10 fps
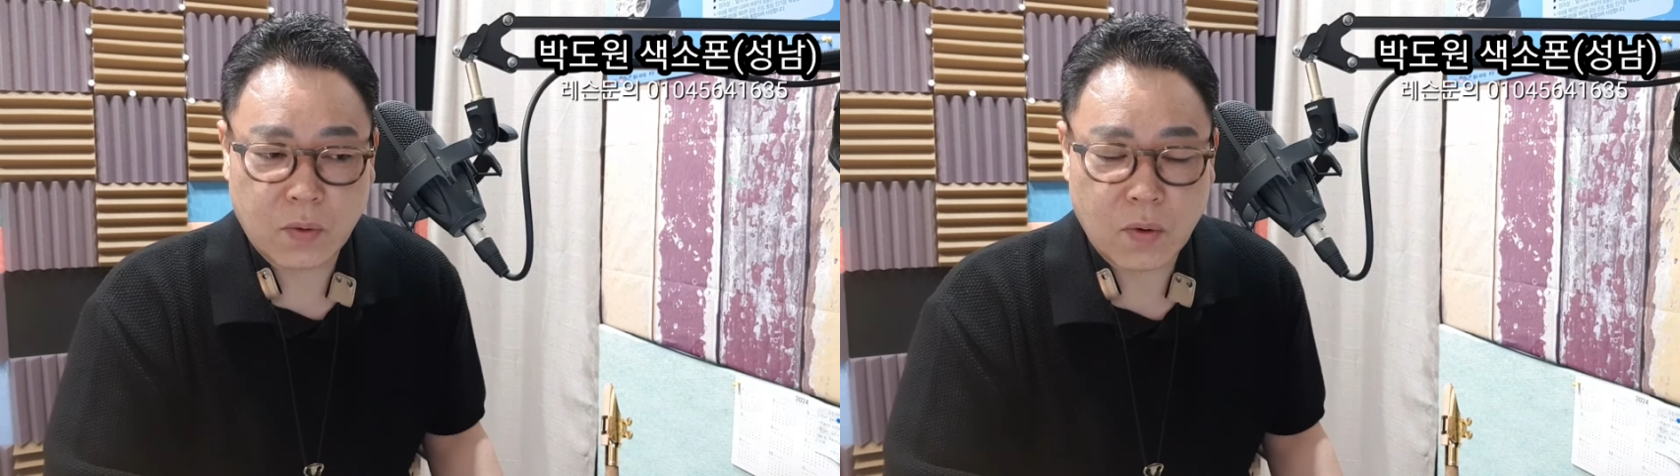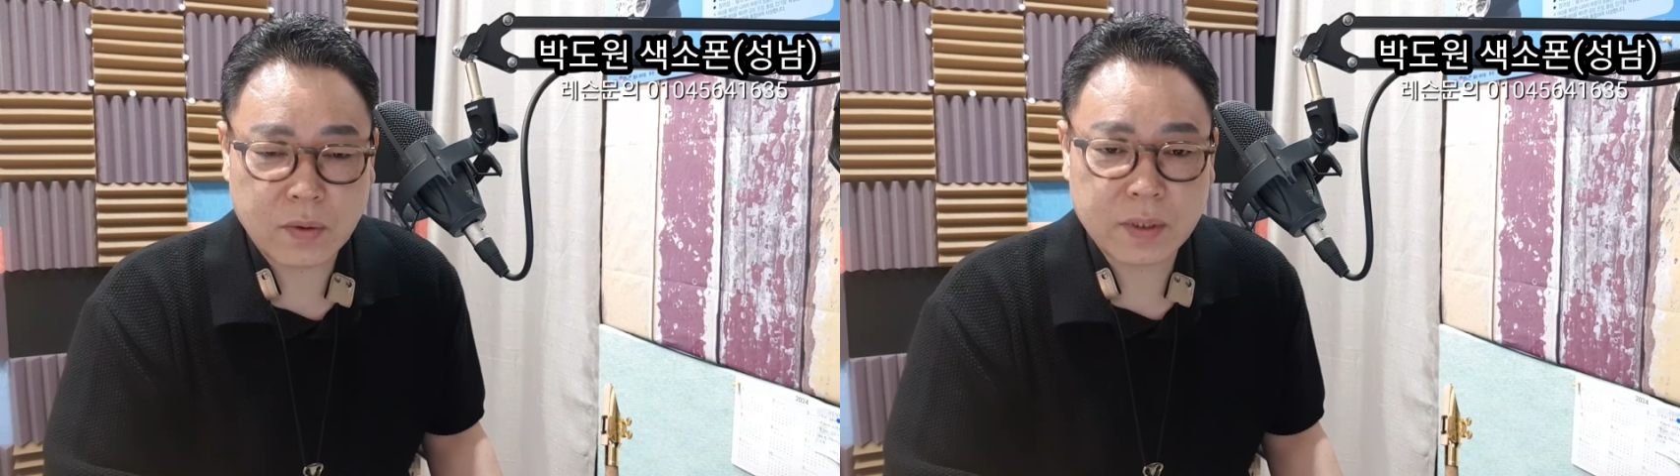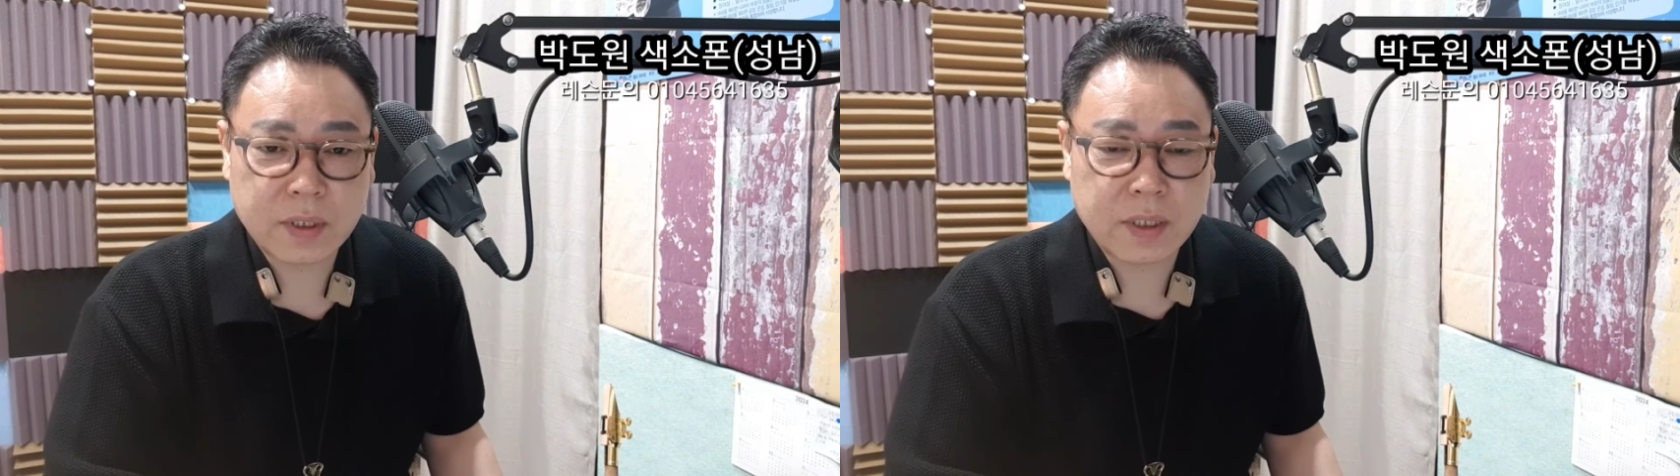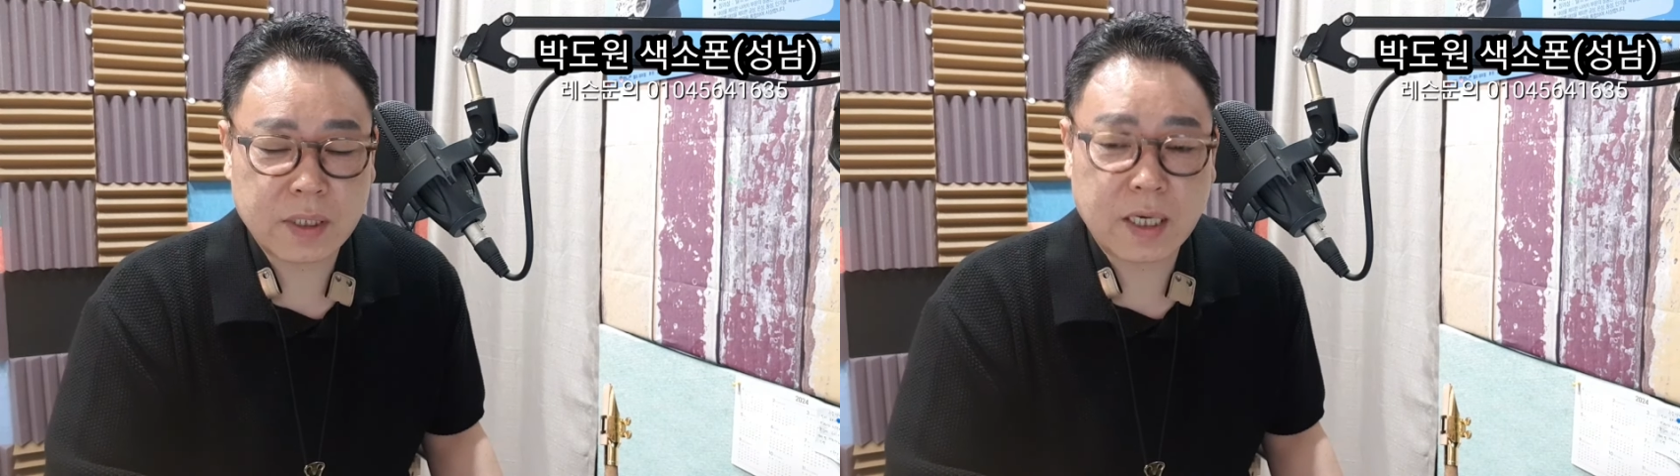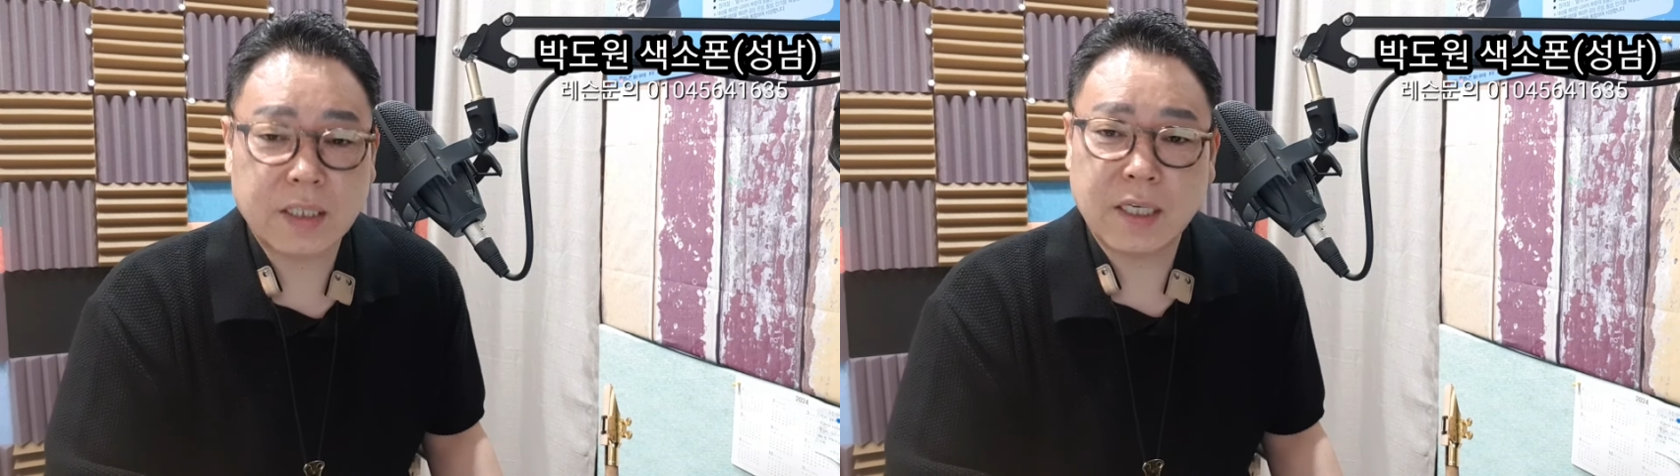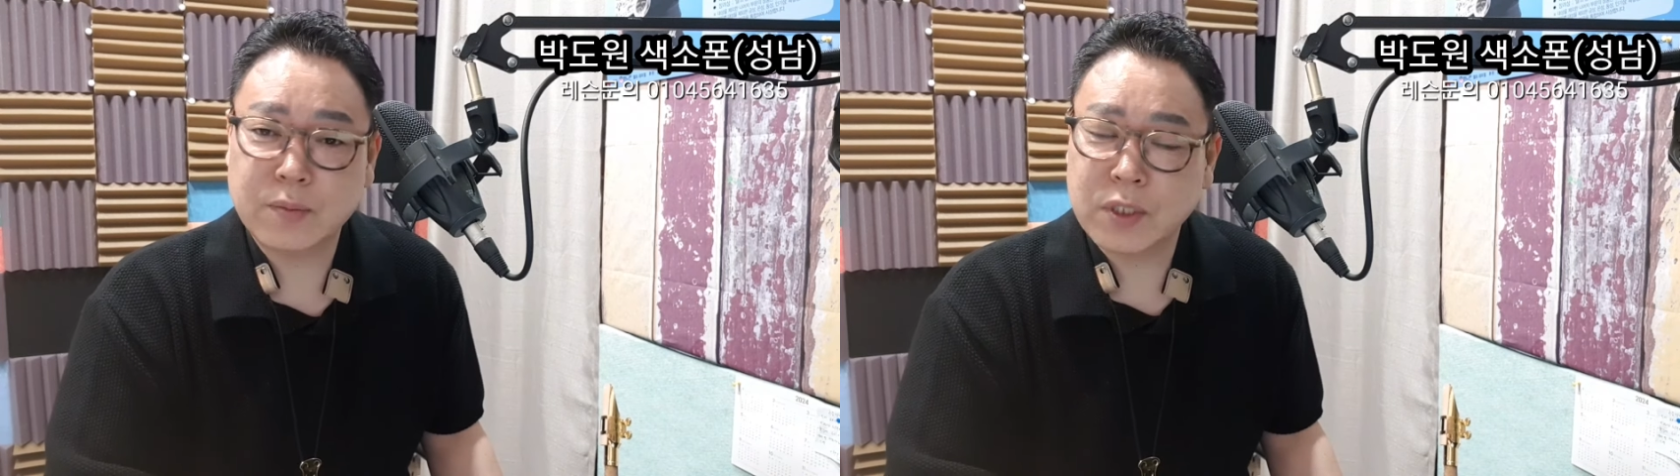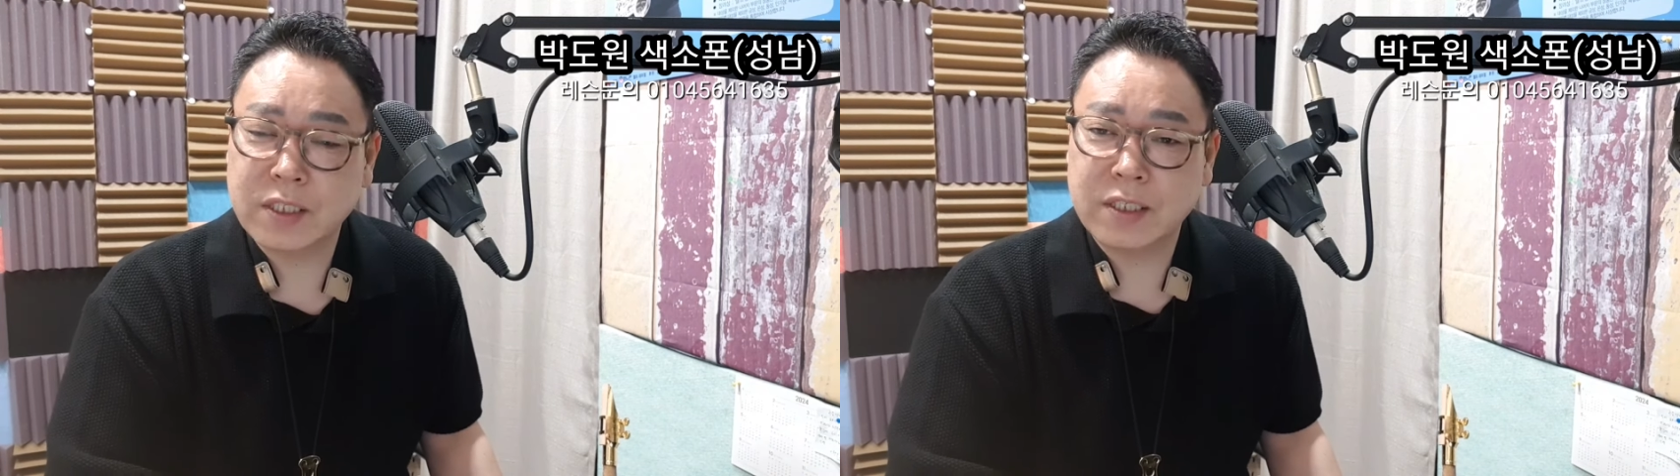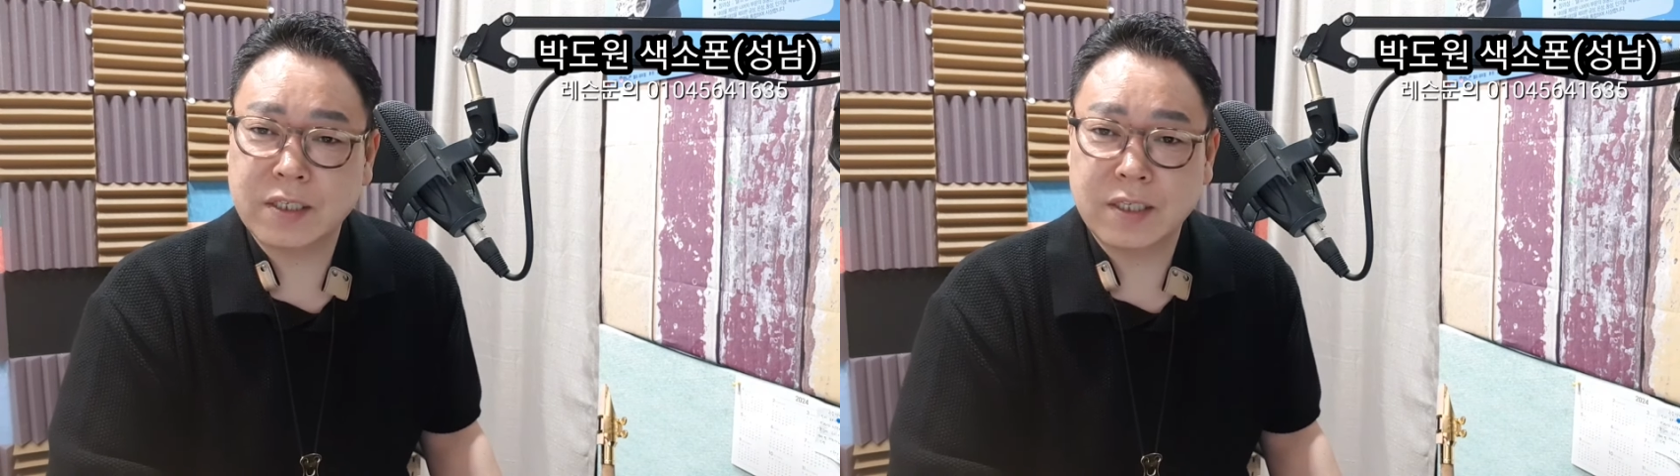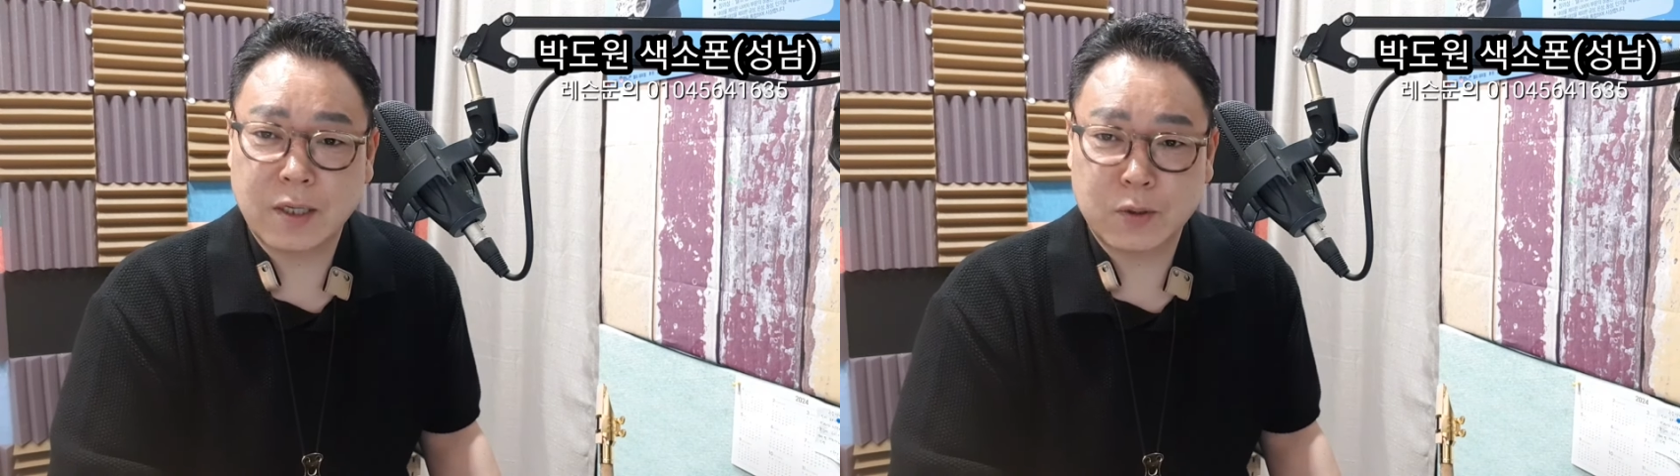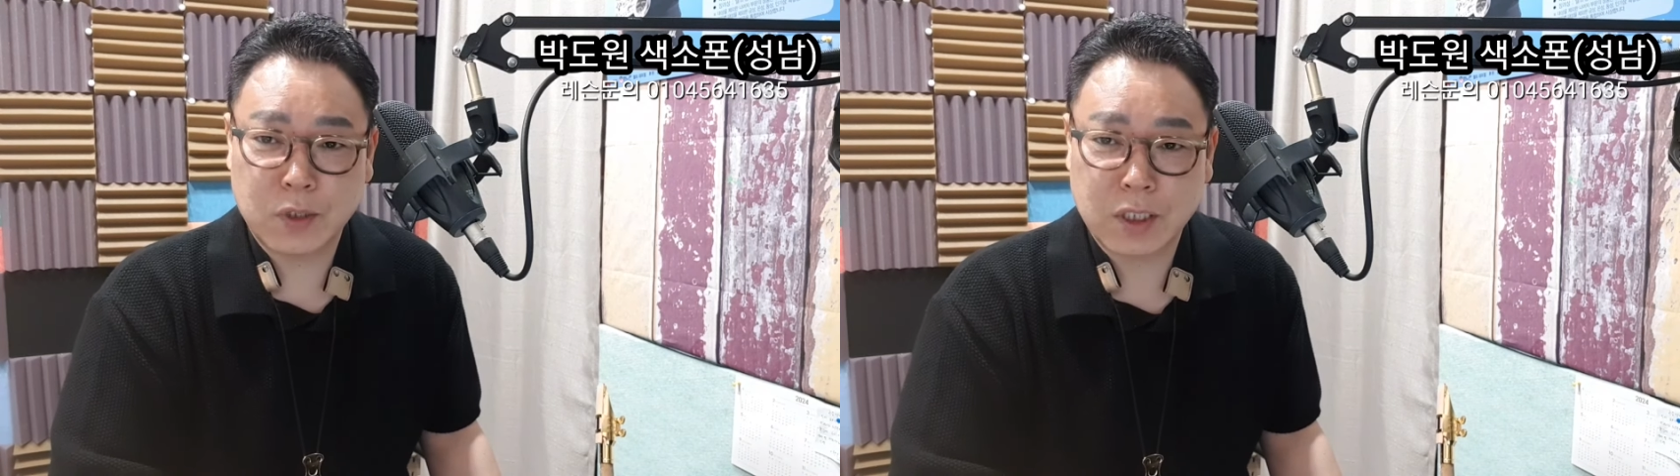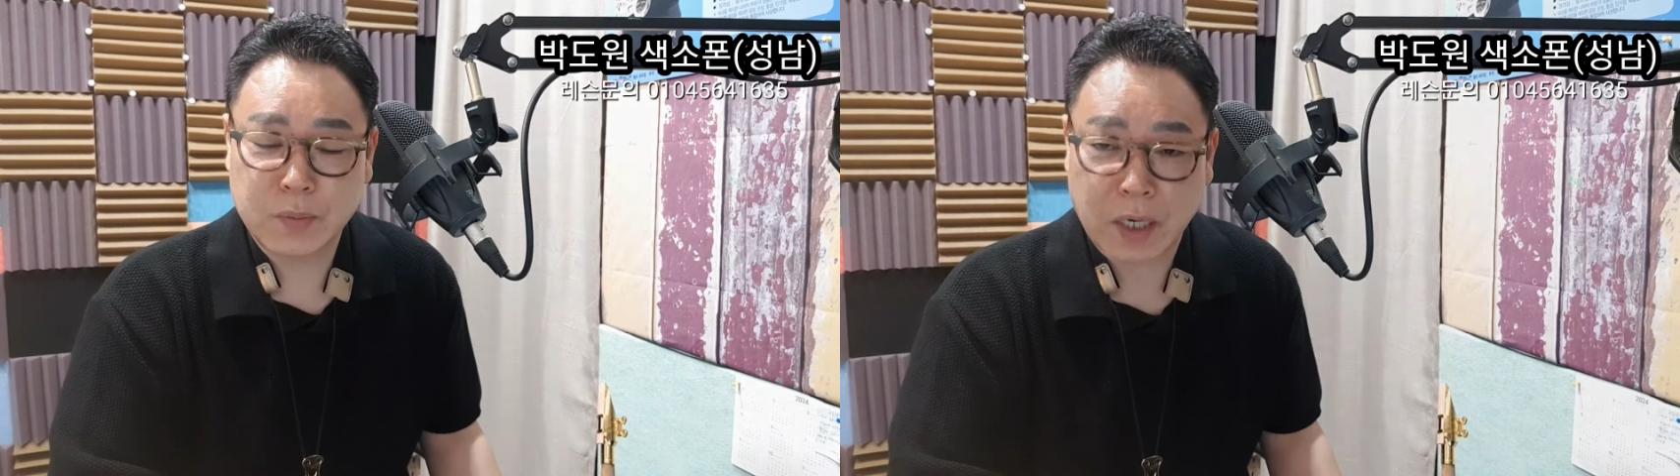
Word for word: 꼭 끝까지 한번 시청을 해 주시기